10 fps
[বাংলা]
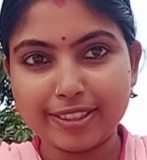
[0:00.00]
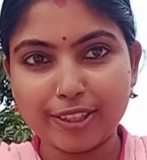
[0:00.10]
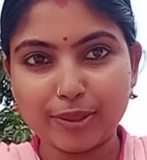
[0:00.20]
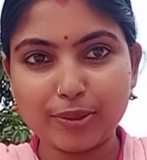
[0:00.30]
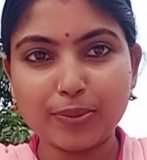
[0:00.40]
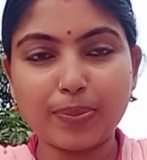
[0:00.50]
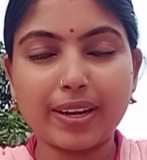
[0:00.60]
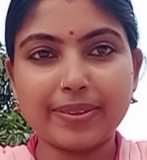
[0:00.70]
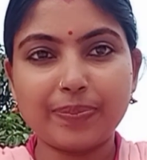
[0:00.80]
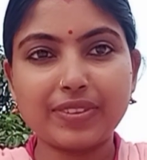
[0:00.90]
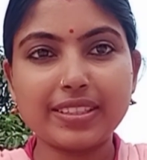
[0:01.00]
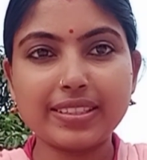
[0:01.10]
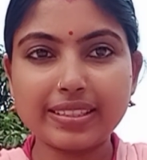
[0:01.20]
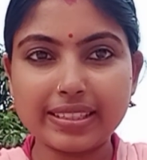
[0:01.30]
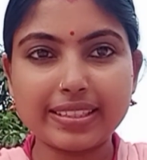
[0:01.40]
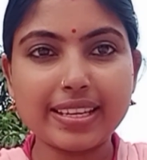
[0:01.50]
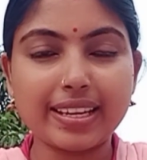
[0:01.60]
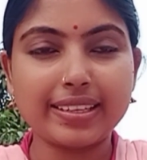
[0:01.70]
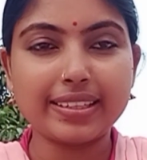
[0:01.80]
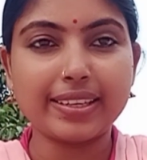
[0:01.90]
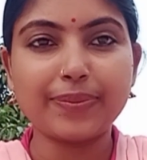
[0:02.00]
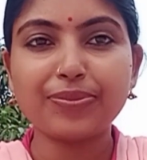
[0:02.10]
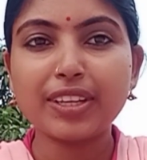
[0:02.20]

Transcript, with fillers: যতটুকু পারি নিজের চেষ্টায় চালিয়ে যাই